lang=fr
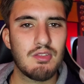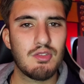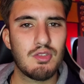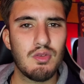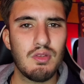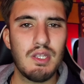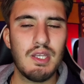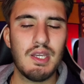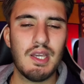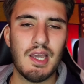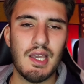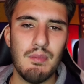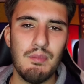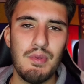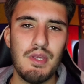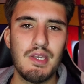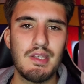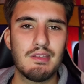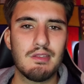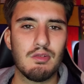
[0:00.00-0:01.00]
Ce sont des
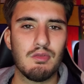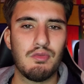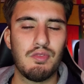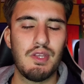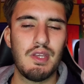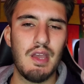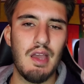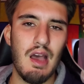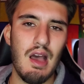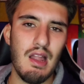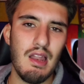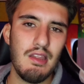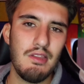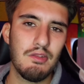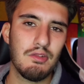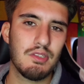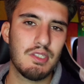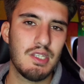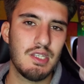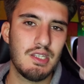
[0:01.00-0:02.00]
répliques qui sont faites à
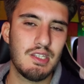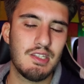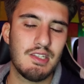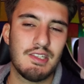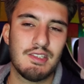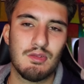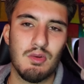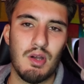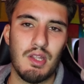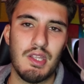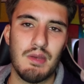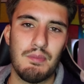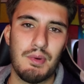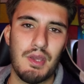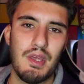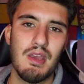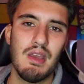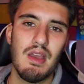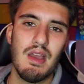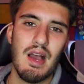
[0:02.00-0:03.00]
l'identique et qui sont à des
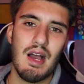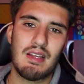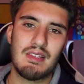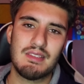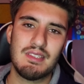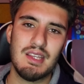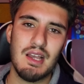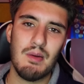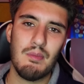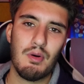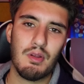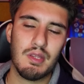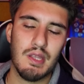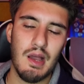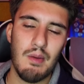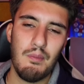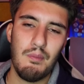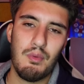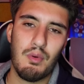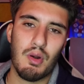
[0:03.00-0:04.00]
prix assez
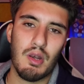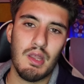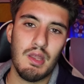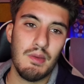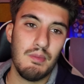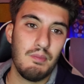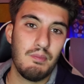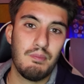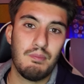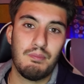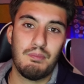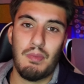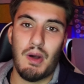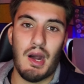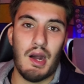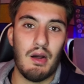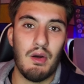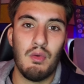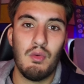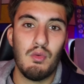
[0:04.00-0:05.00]
abordables pour les
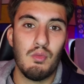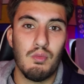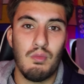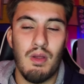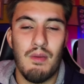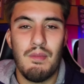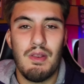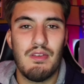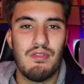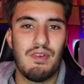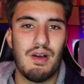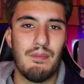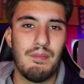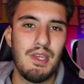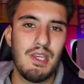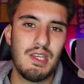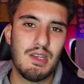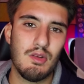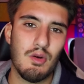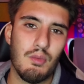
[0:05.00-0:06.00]
parents ou même les
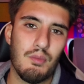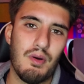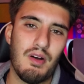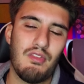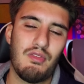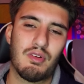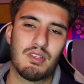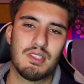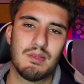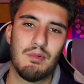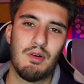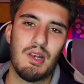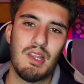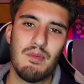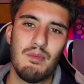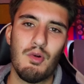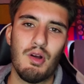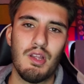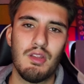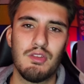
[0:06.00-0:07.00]
familles qui n'ont pas forcément les
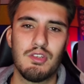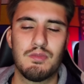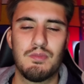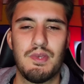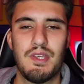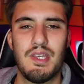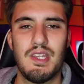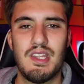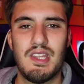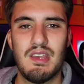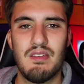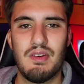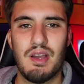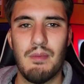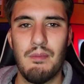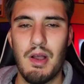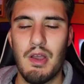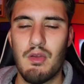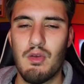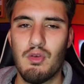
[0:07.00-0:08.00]
moyens de se payer des
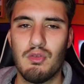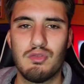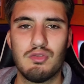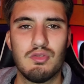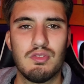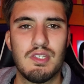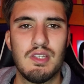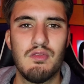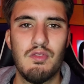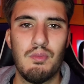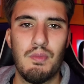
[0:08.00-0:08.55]
vrais maillots, ceci vous